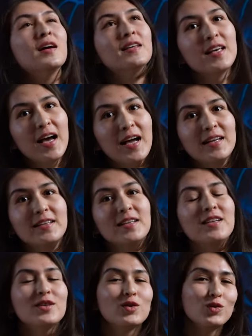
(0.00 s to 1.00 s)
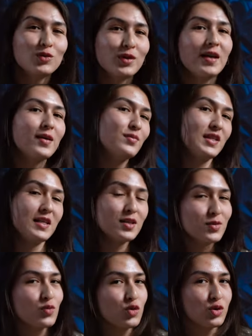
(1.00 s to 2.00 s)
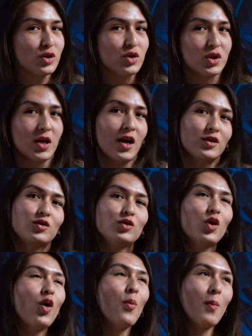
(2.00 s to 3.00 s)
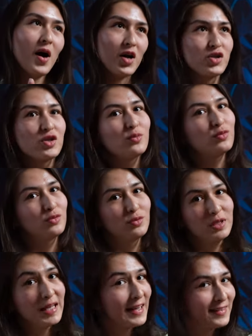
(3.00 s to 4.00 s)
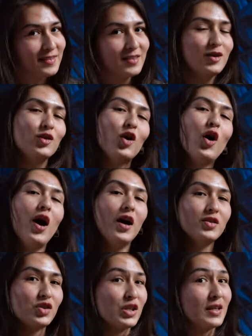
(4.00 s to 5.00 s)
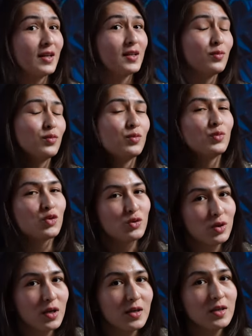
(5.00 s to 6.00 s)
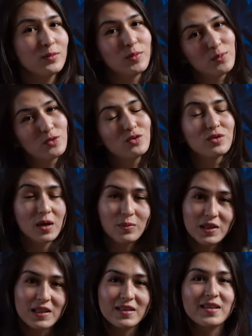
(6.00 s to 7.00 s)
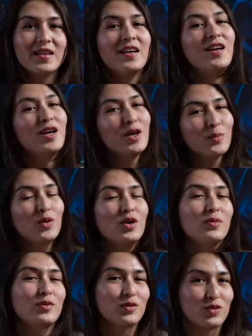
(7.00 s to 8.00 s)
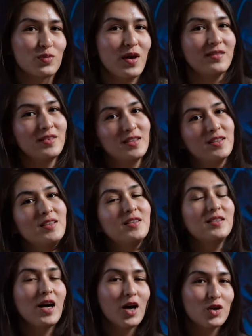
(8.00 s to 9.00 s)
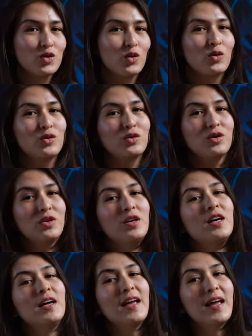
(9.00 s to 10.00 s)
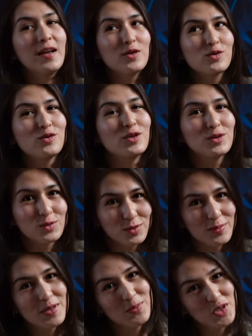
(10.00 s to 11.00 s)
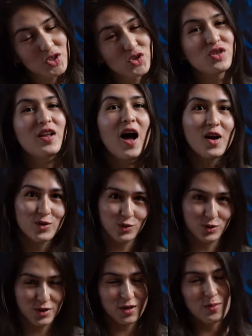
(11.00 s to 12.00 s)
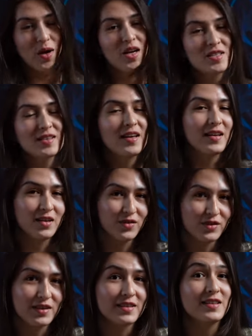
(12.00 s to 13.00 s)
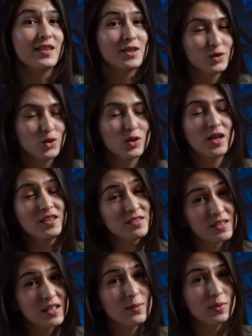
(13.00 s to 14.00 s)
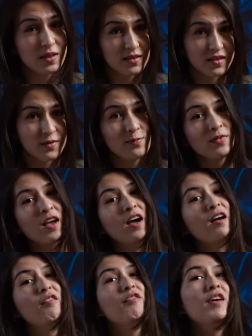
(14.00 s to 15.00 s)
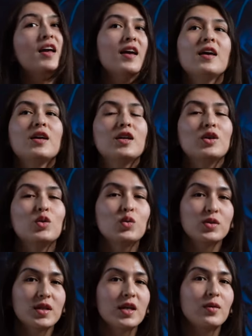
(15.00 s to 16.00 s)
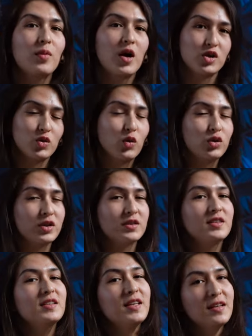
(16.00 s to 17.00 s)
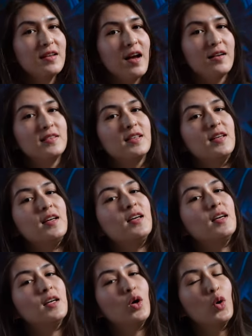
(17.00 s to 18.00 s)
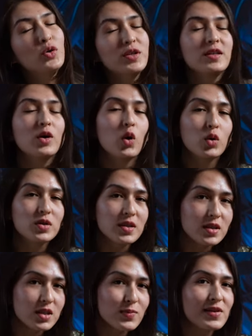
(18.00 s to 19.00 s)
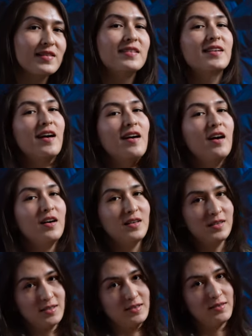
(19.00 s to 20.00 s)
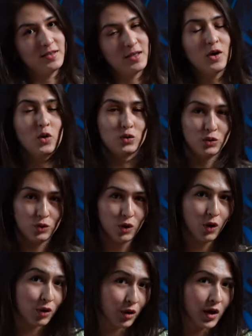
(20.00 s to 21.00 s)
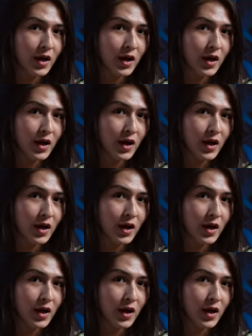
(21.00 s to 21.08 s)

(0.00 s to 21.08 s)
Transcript: Yani günde hem 8 müşteri çıkartıyor, maaşını bununla etkiliyor. Aynı şekilde müşterileri memnun tabii ki de böyle bir uzmanları daha çok e, el üstünde tutabilmek için daha yüksek maaş teklifleri alıyorlar diyebilirim. Ve e, yüksek maaş oranı genelde 17-18 bin lira arasında oluyor